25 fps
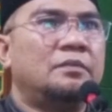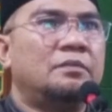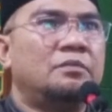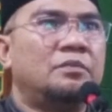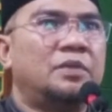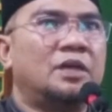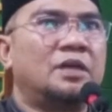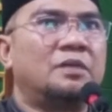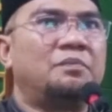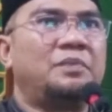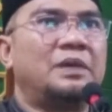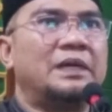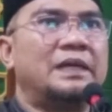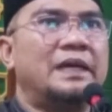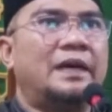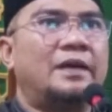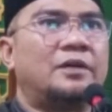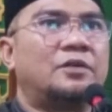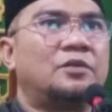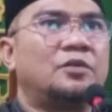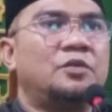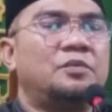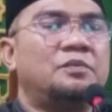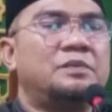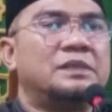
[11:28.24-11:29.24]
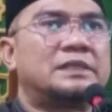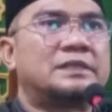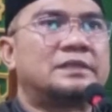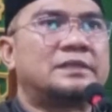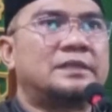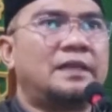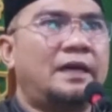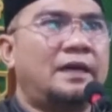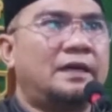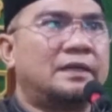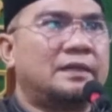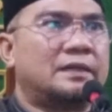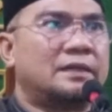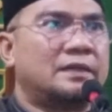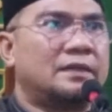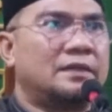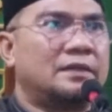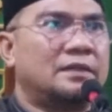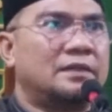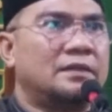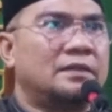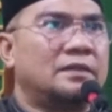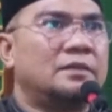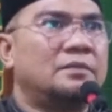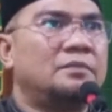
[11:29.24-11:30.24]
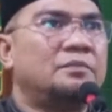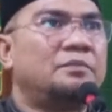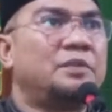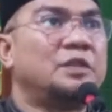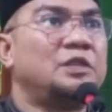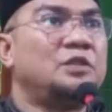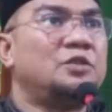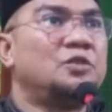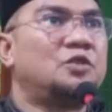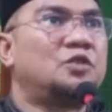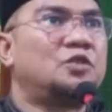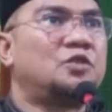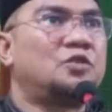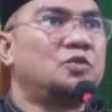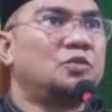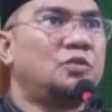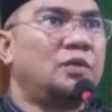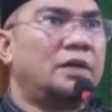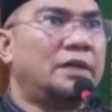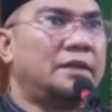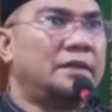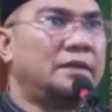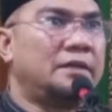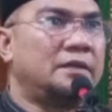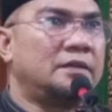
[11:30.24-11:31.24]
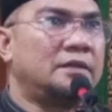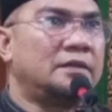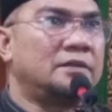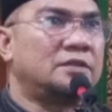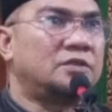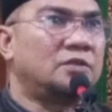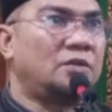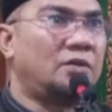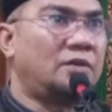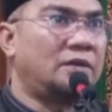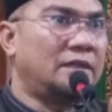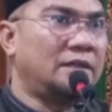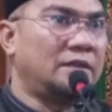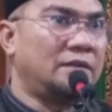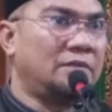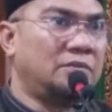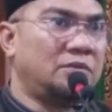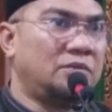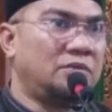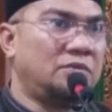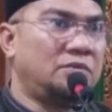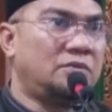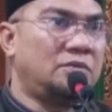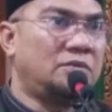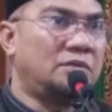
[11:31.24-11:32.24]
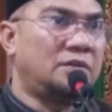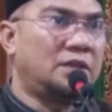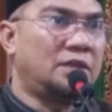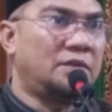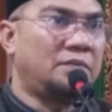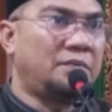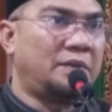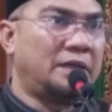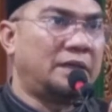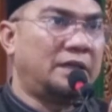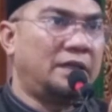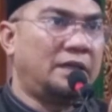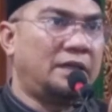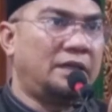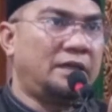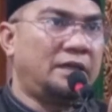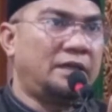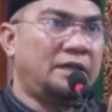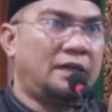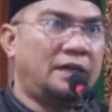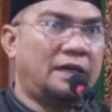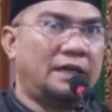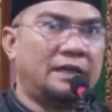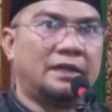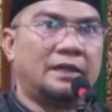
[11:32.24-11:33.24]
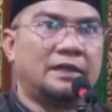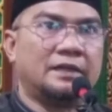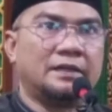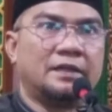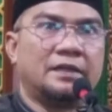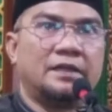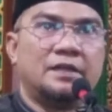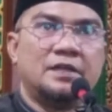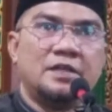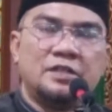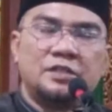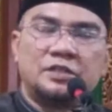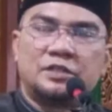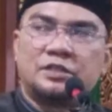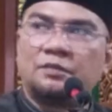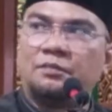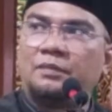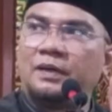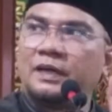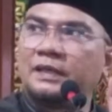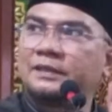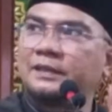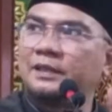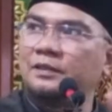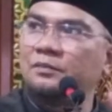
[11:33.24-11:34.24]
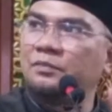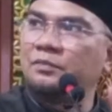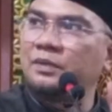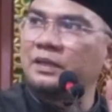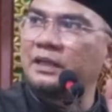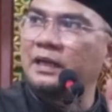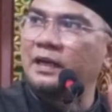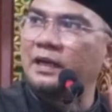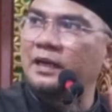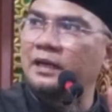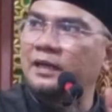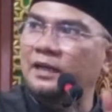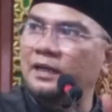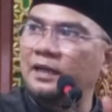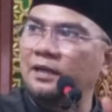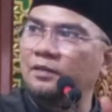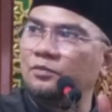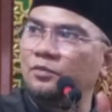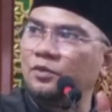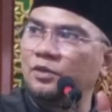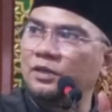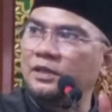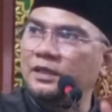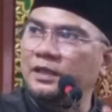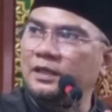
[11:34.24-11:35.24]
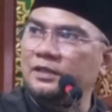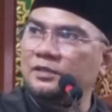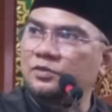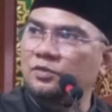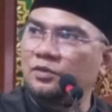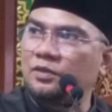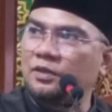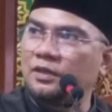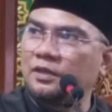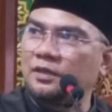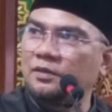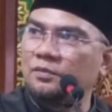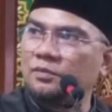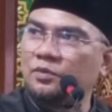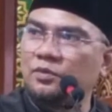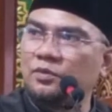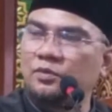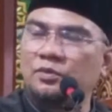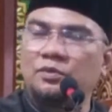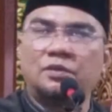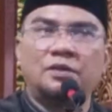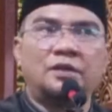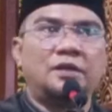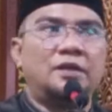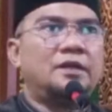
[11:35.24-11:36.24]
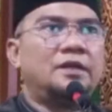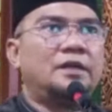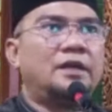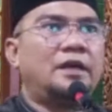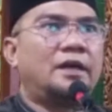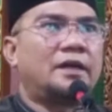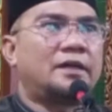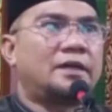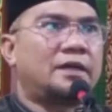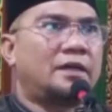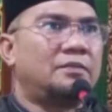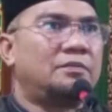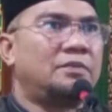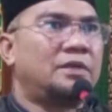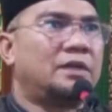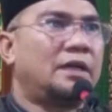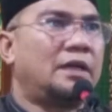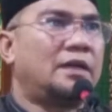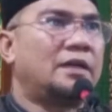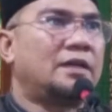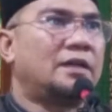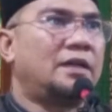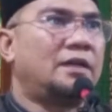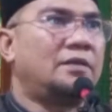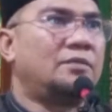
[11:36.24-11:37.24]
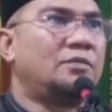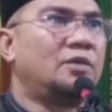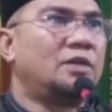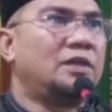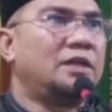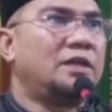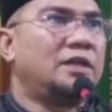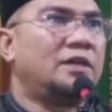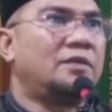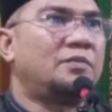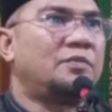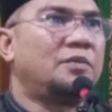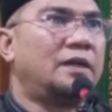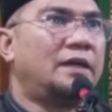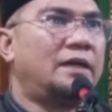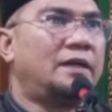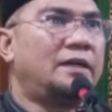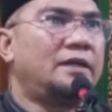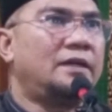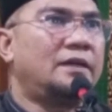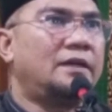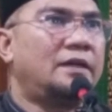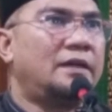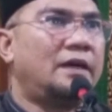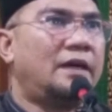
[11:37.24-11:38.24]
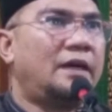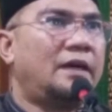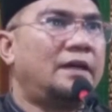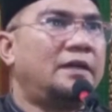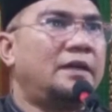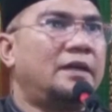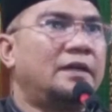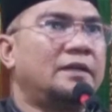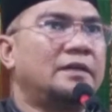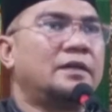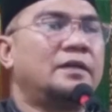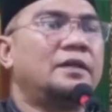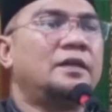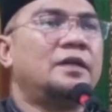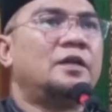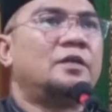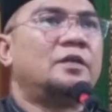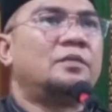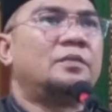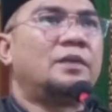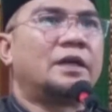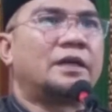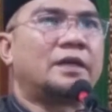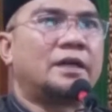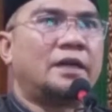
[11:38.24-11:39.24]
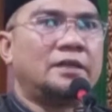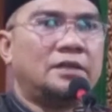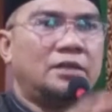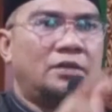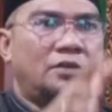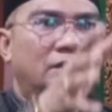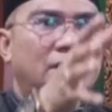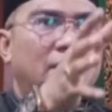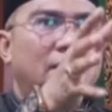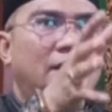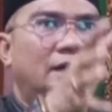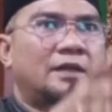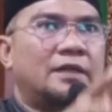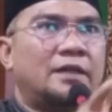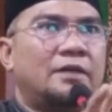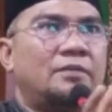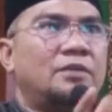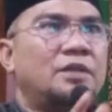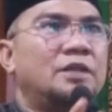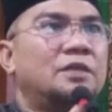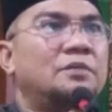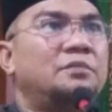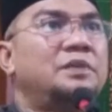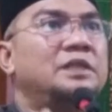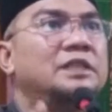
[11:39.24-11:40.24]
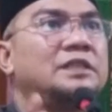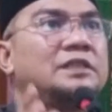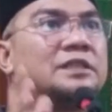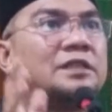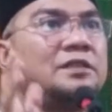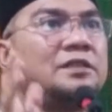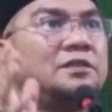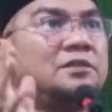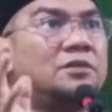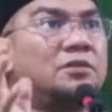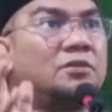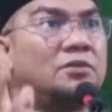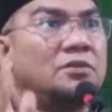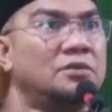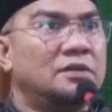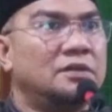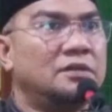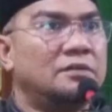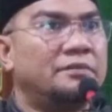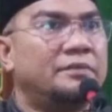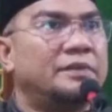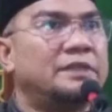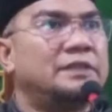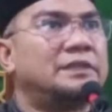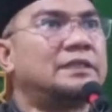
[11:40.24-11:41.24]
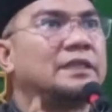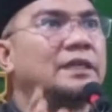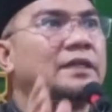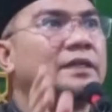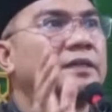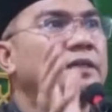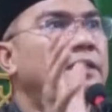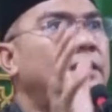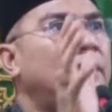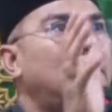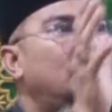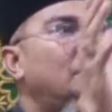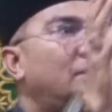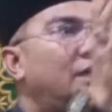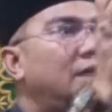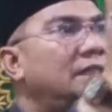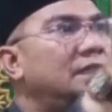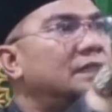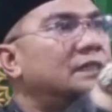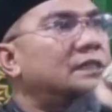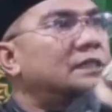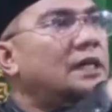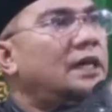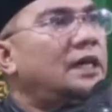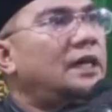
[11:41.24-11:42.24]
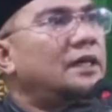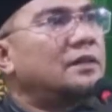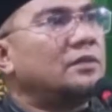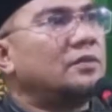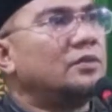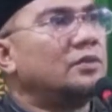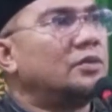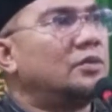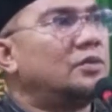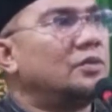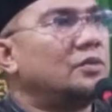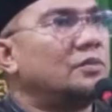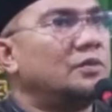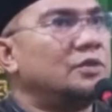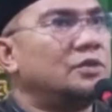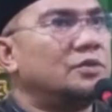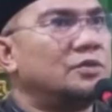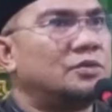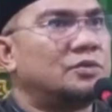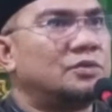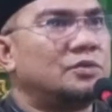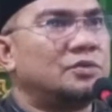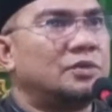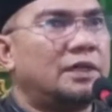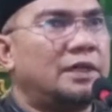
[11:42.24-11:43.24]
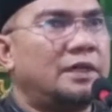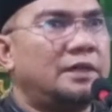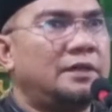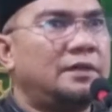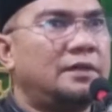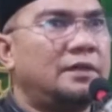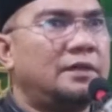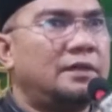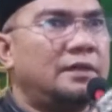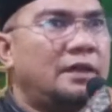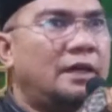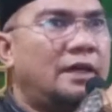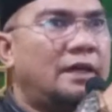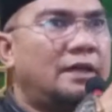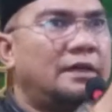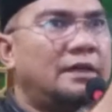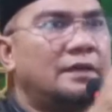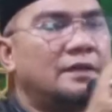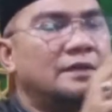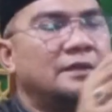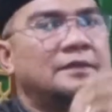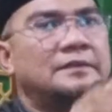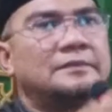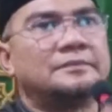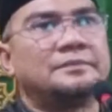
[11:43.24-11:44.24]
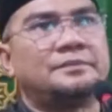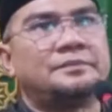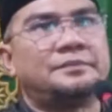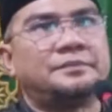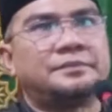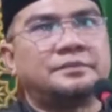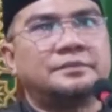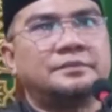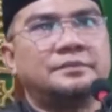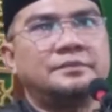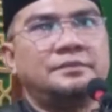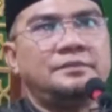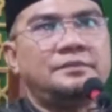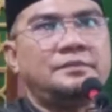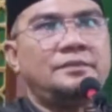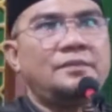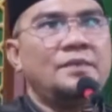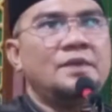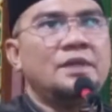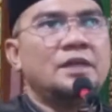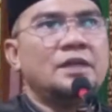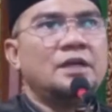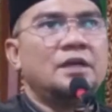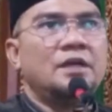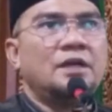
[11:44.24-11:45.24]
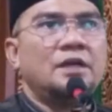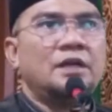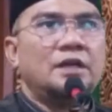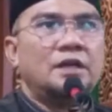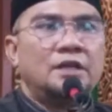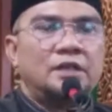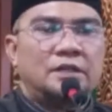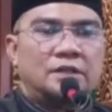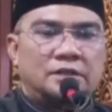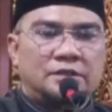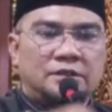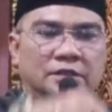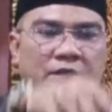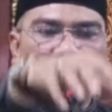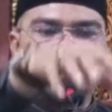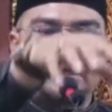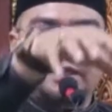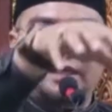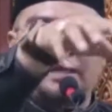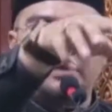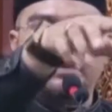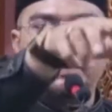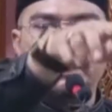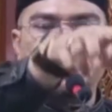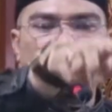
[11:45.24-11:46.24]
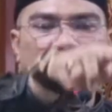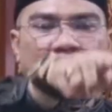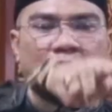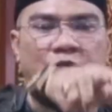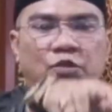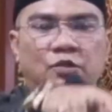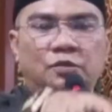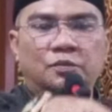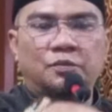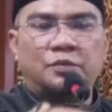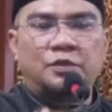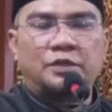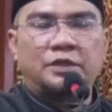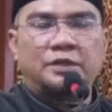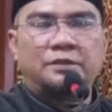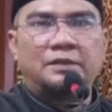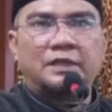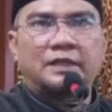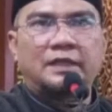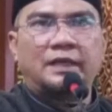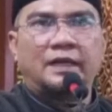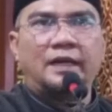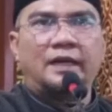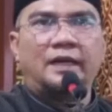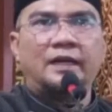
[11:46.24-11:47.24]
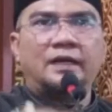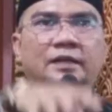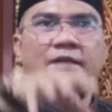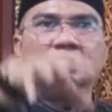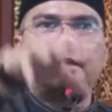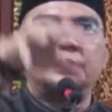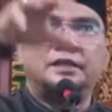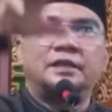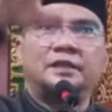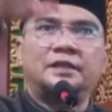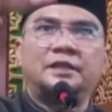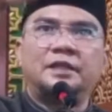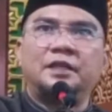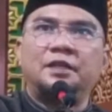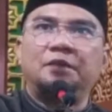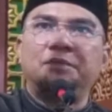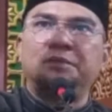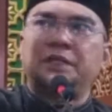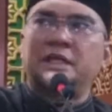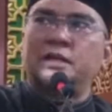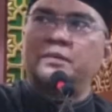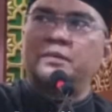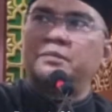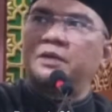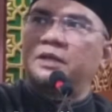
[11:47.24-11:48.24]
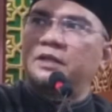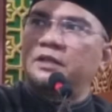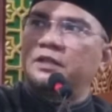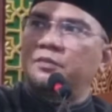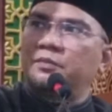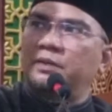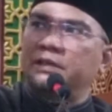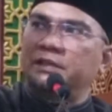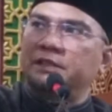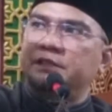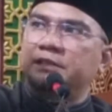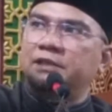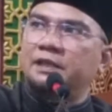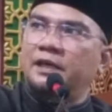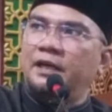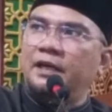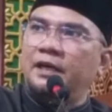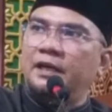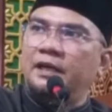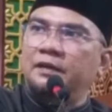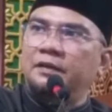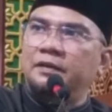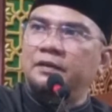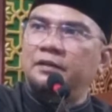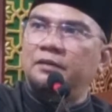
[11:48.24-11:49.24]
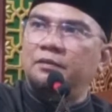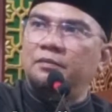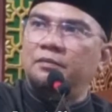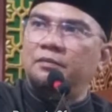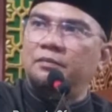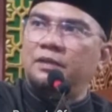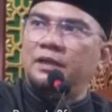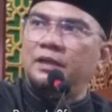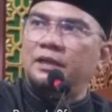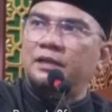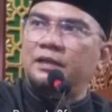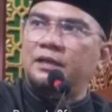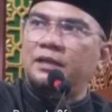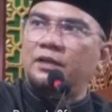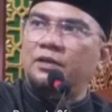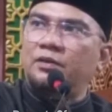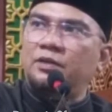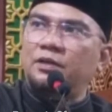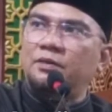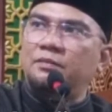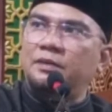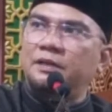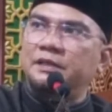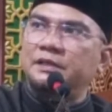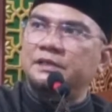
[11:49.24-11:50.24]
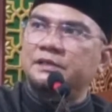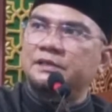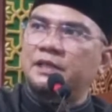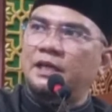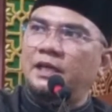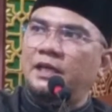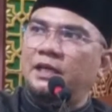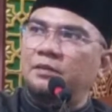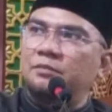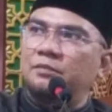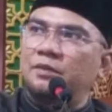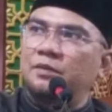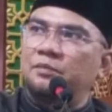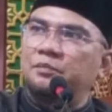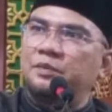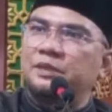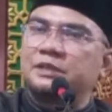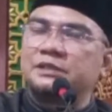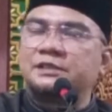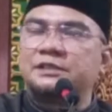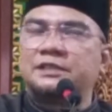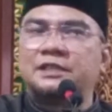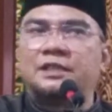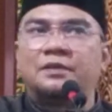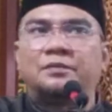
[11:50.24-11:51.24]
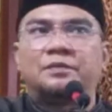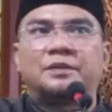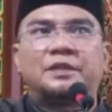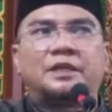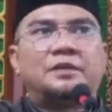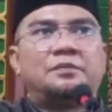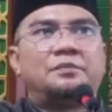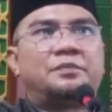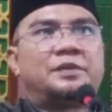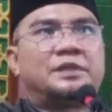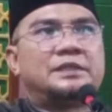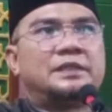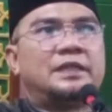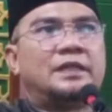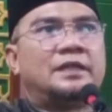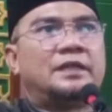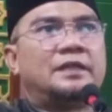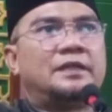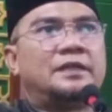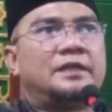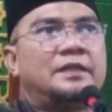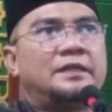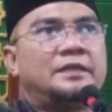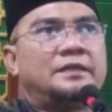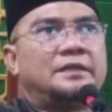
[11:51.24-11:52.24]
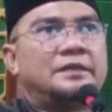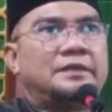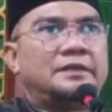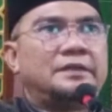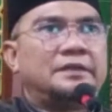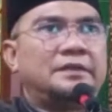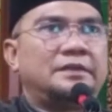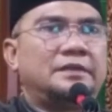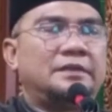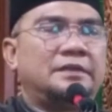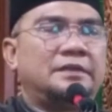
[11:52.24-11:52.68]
berpengaruh besar penyusuan seorang ibu kepada anaknya. Semakin berakhlak mulia seorang ibu, akan berakhlak mulia pula anaknya. Makanya orang Arab lebih cenderung mencari Bani Sa'ad untuk menyusukan anaknya. Setelah bayi terkumpul di Mekah, dikirim kabar ke Bani Sa'ad, maka orang Bani Sa'ad mempersiapkan perjalanan.